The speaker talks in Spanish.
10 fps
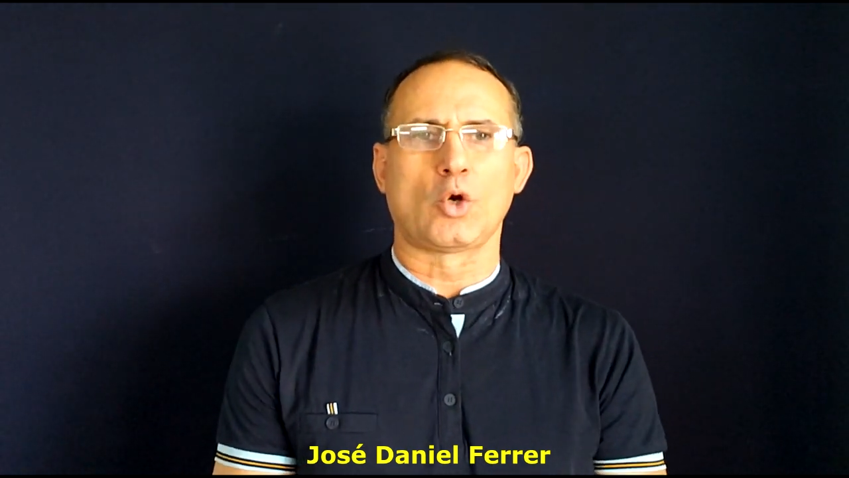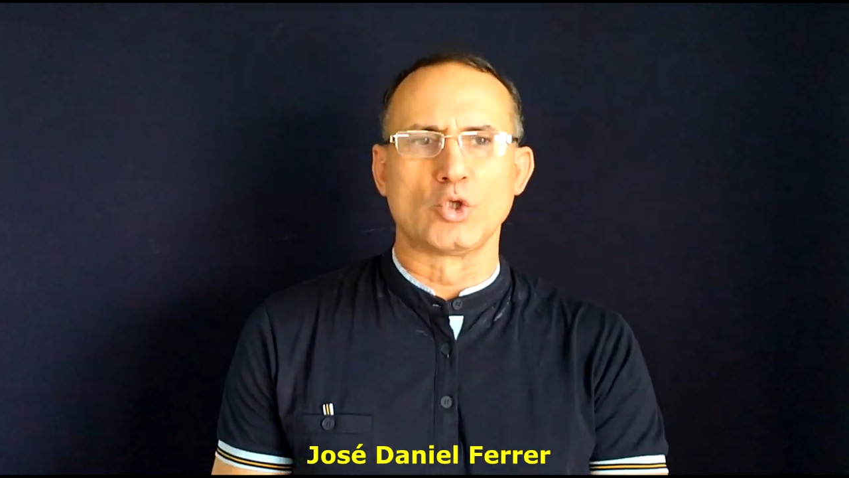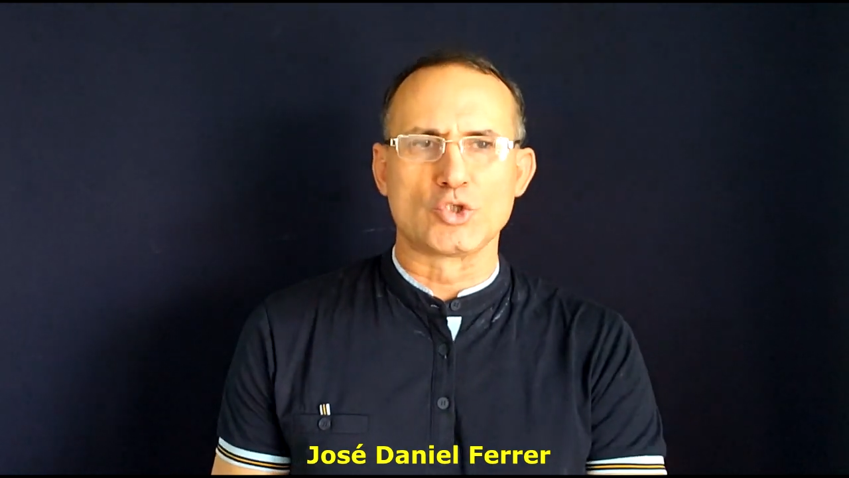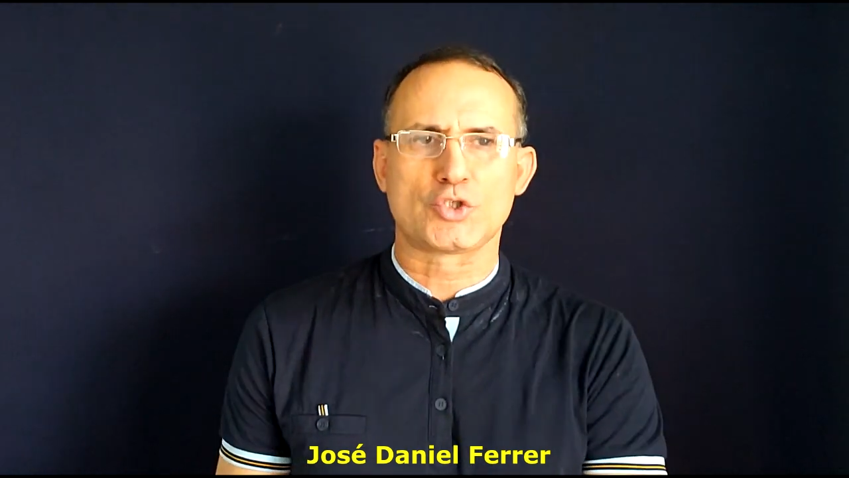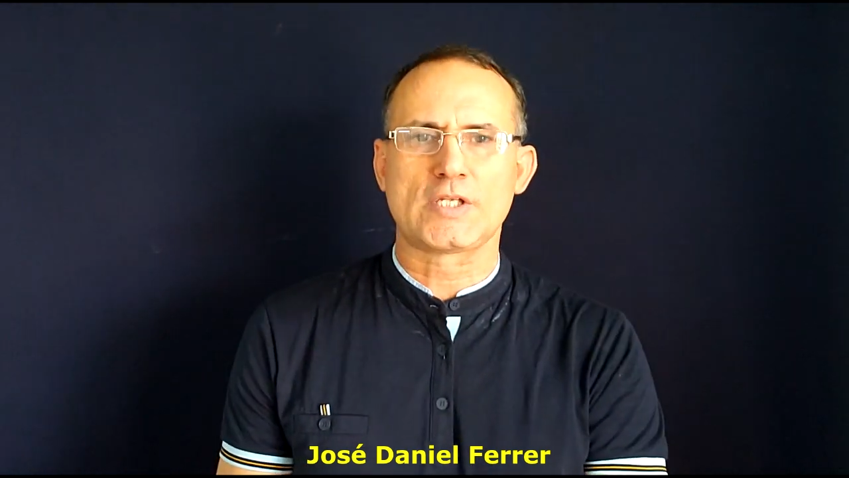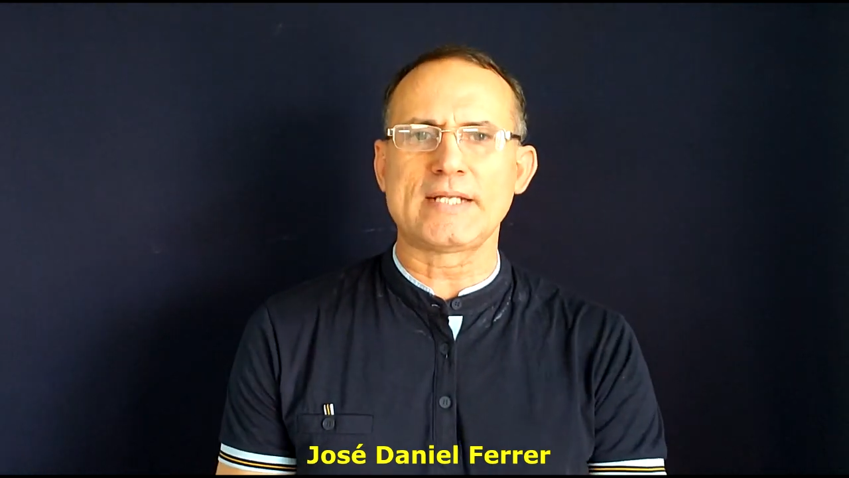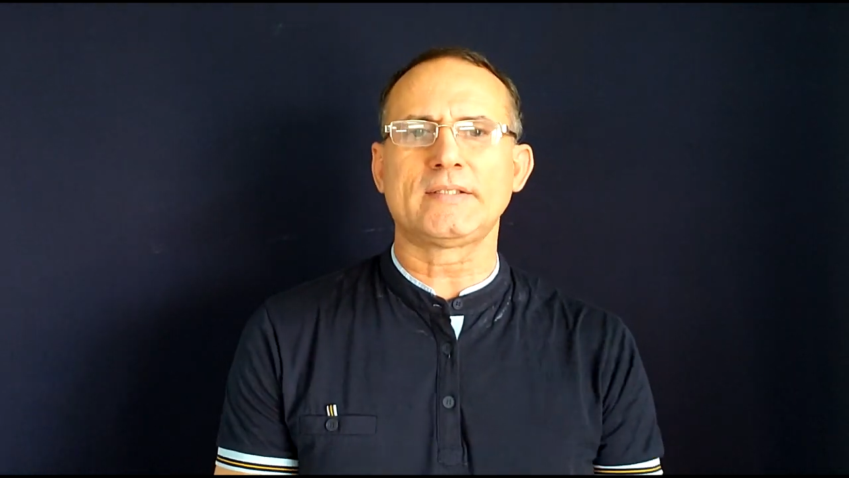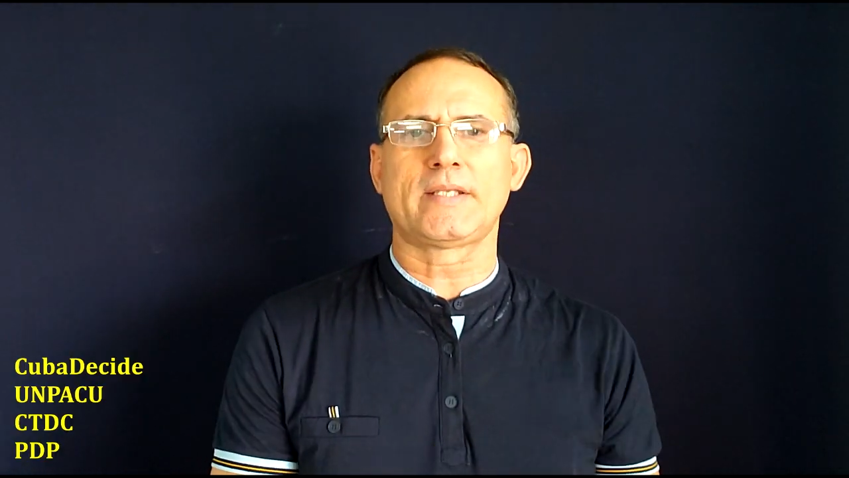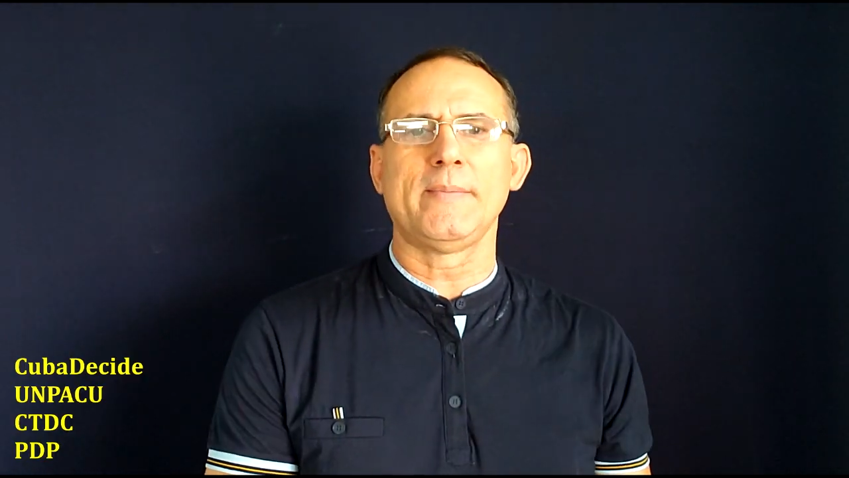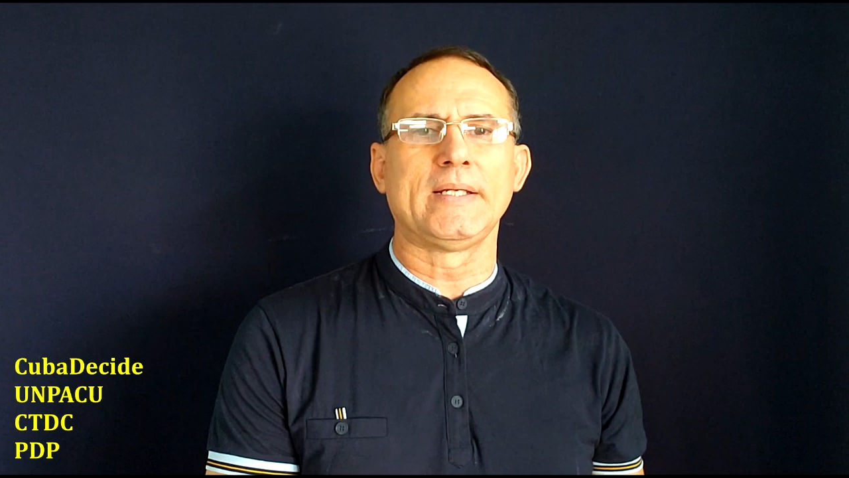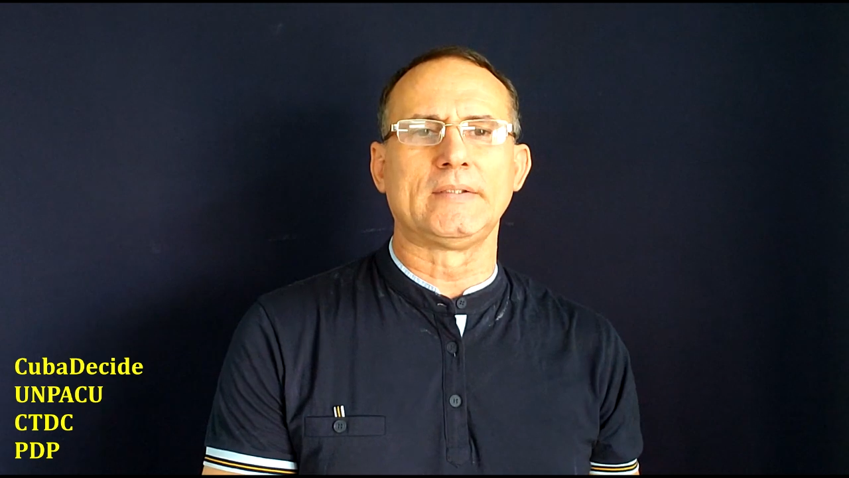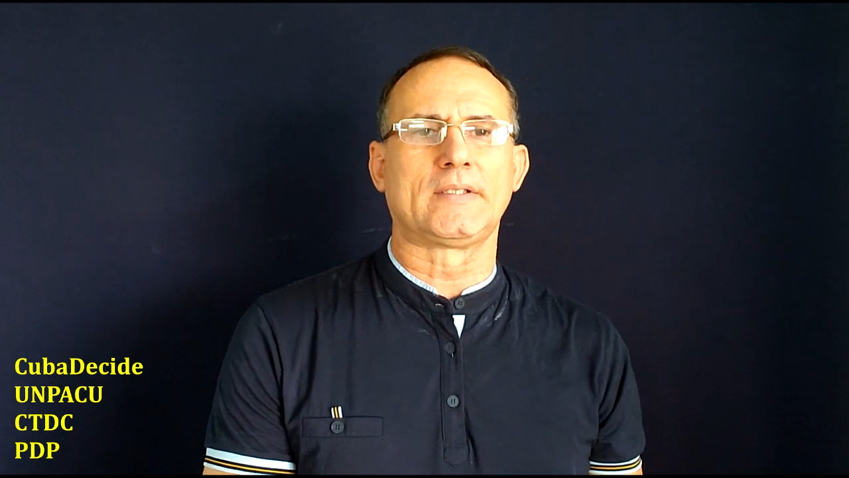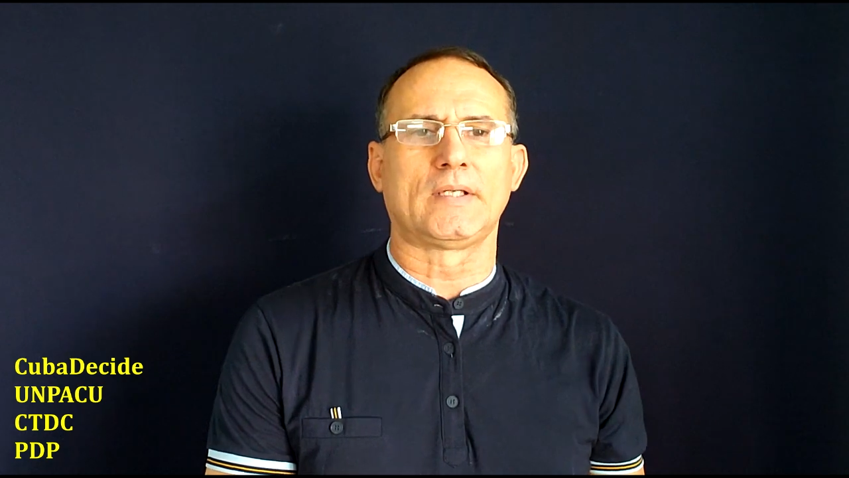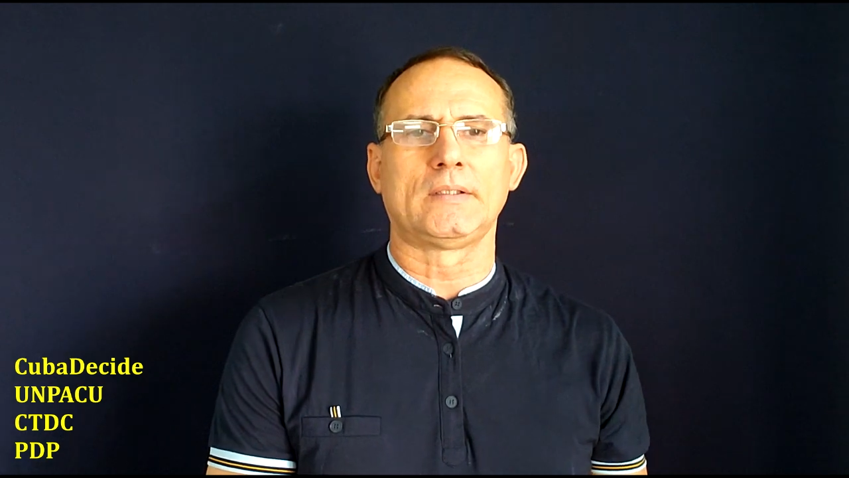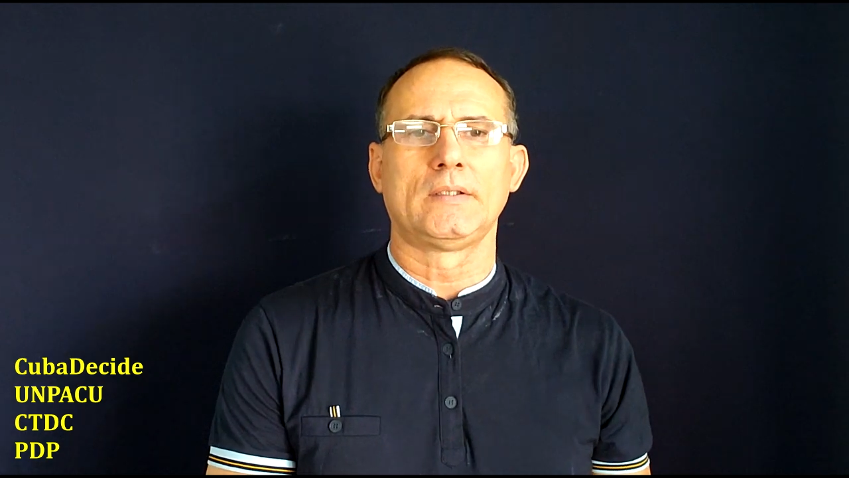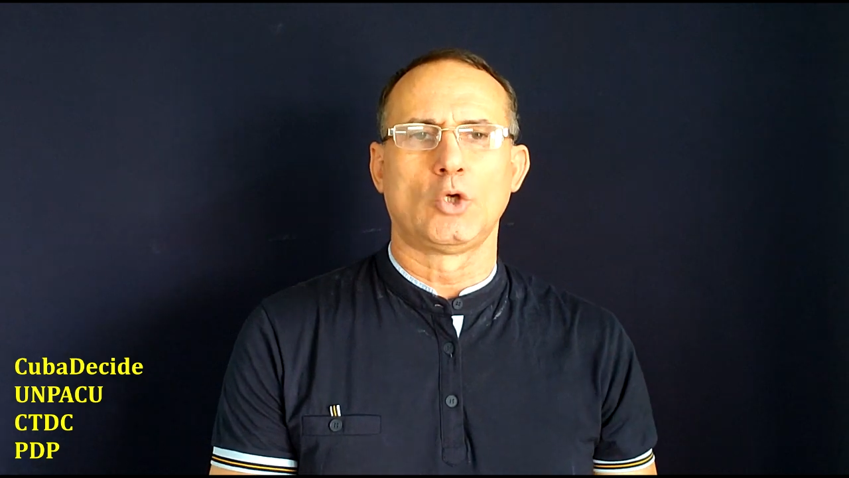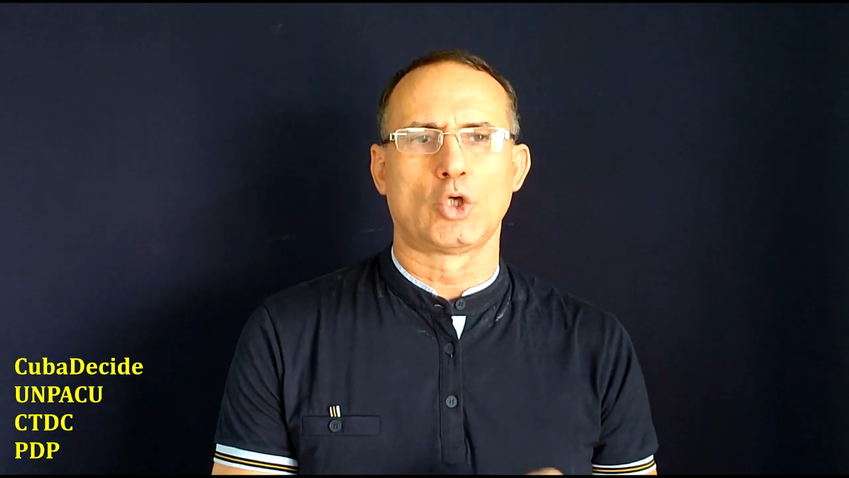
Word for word: constantemente